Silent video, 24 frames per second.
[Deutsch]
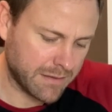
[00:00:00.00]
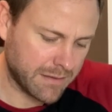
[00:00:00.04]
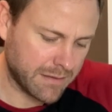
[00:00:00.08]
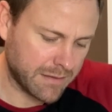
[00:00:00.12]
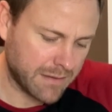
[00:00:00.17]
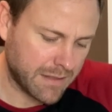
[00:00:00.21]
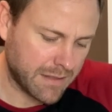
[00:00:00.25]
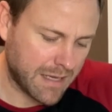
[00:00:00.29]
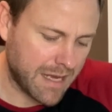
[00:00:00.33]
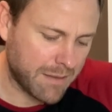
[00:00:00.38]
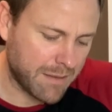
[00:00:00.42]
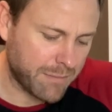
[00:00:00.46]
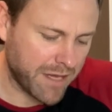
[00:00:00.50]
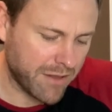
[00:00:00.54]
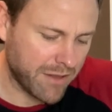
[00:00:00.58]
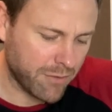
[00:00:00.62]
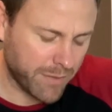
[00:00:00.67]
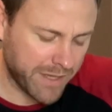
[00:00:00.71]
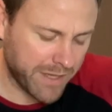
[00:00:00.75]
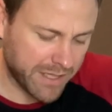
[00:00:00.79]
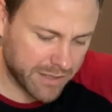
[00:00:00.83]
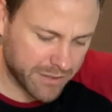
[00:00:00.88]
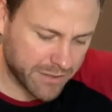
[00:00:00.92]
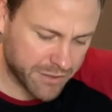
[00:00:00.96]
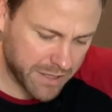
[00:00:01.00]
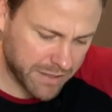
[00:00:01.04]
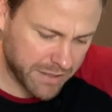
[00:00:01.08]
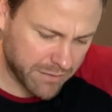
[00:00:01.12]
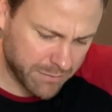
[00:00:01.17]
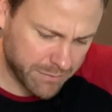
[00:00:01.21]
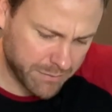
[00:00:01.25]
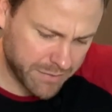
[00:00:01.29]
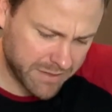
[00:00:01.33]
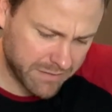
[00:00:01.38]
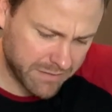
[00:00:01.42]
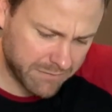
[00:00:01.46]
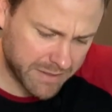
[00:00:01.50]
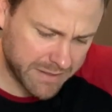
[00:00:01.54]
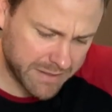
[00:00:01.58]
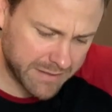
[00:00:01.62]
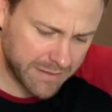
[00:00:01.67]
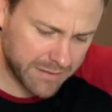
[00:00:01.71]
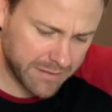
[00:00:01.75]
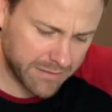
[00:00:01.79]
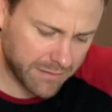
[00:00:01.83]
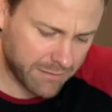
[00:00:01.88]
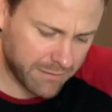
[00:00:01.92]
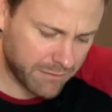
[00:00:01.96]
Ah, by the way, da steht noch ein bisschen was
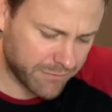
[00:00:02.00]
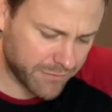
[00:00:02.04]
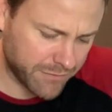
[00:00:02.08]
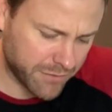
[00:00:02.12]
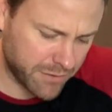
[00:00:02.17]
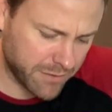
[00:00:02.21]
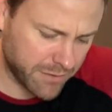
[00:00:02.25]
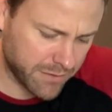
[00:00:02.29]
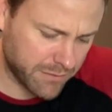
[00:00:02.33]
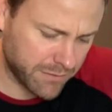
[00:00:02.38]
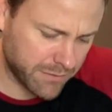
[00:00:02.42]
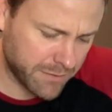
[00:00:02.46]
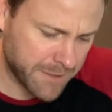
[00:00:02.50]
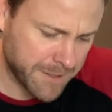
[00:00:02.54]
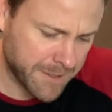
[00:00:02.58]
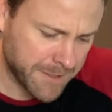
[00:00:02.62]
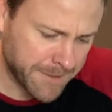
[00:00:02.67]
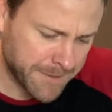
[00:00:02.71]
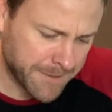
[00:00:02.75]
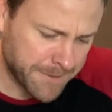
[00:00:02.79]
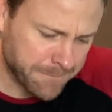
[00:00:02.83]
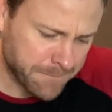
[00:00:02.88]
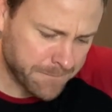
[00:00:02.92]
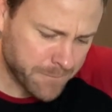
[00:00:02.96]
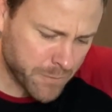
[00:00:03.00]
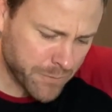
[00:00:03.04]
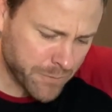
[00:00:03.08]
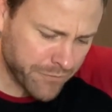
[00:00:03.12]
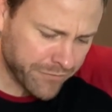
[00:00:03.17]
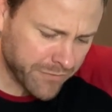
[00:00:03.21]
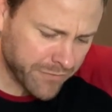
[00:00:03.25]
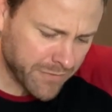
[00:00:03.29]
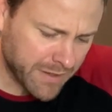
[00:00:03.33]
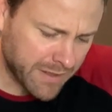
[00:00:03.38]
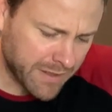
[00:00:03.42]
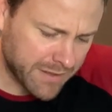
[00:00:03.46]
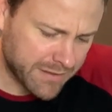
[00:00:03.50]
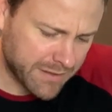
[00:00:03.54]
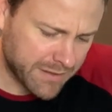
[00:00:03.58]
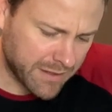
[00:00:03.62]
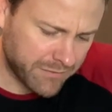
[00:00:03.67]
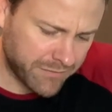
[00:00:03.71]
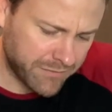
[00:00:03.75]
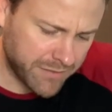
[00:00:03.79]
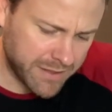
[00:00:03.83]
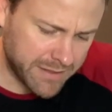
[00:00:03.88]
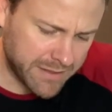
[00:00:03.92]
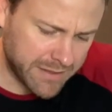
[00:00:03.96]
hinten drauf, Entschuldigung. Seit
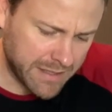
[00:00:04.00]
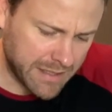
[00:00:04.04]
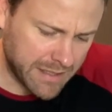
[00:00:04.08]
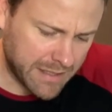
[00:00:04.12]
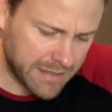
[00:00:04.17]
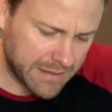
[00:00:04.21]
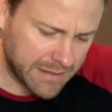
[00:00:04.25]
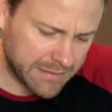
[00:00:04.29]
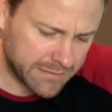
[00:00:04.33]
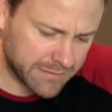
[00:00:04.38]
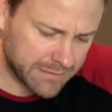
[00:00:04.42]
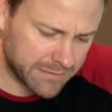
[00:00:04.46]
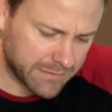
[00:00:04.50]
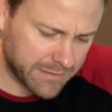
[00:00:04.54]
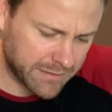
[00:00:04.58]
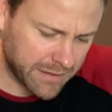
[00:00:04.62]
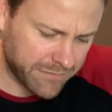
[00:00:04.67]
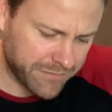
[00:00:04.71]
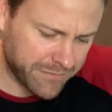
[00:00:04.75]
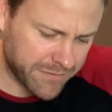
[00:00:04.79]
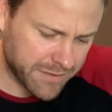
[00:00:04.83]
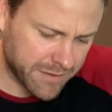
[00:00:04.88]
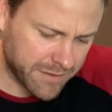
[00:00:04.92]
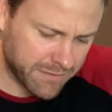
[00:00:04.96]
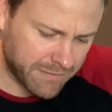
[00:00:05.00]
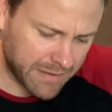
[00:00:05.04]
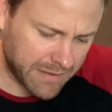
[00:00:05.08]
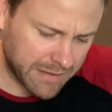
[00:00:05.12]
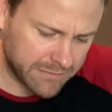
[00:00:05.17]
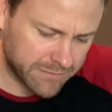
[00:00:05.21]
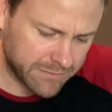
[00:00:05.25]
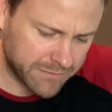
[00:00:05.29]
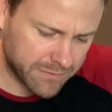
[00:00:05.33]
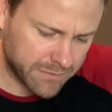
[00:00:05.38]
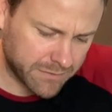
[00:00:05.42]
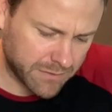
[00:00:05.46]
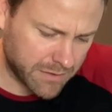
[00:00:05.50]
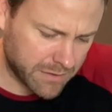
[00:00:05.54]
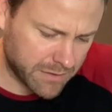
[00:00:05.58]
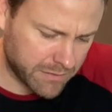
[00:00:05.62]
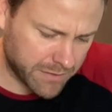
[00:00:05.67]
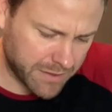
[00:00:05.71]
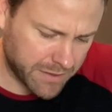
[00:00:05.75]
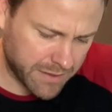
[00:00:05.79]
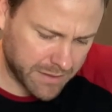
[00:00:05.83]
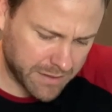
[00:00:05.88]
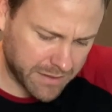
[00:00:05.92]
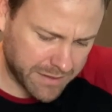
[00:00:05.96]
vielen Jahren treffen sich Wacken. Äh,
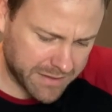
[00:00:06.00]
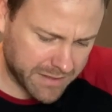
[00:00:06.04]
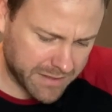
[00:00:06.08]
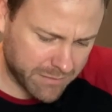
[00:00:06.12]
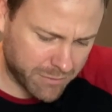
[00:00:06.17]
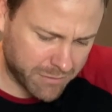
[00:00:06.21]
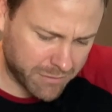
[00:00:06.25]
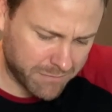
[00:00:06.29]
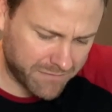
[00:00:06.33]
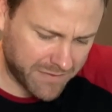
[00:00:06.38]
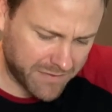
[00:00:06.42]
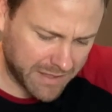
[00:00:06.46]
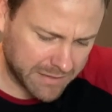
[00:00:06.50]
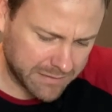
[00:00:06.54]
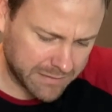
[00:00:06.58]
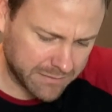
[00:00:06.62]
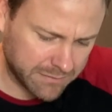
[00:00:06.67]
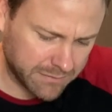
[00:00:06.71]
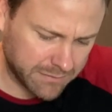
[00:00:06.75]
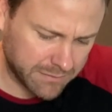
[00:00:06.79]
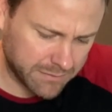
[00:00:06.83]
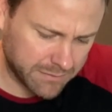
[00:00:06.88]
okay, da geht es aber um Wacken.